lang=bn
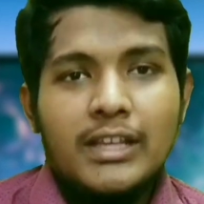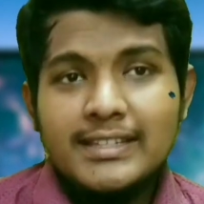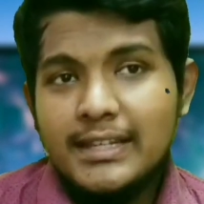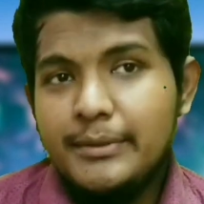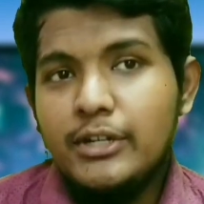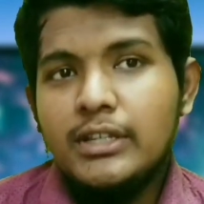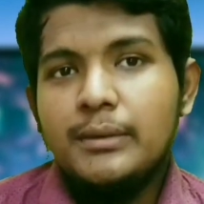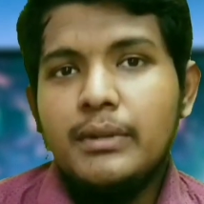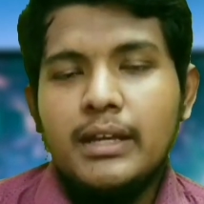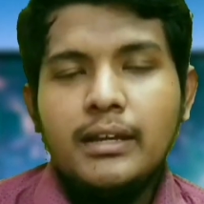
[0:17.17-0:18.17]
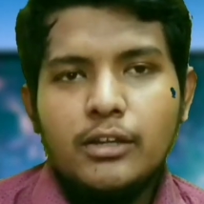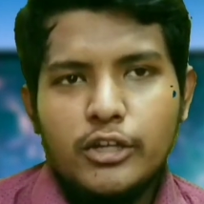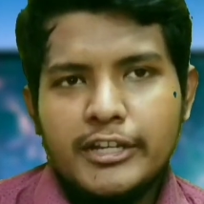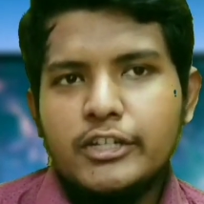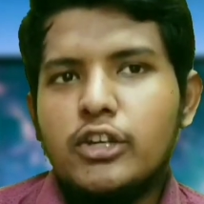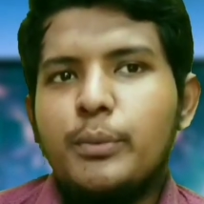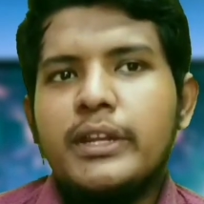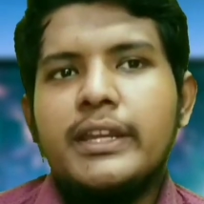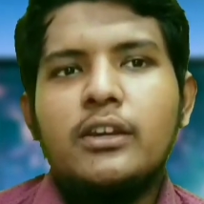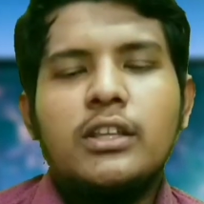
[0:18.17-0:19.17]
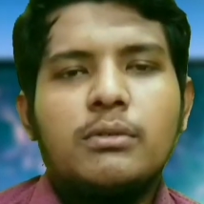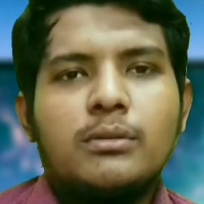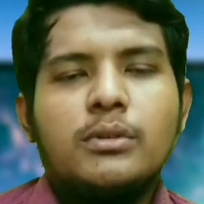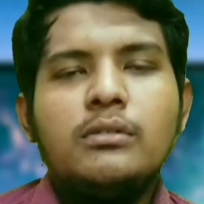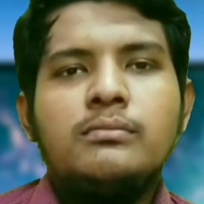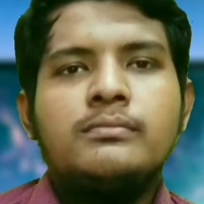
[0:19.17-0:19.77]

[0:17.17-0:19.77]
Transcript: আজকের ভিডিওতে আমরা কয়েকটি টপিক নিয়ে কথা বলবো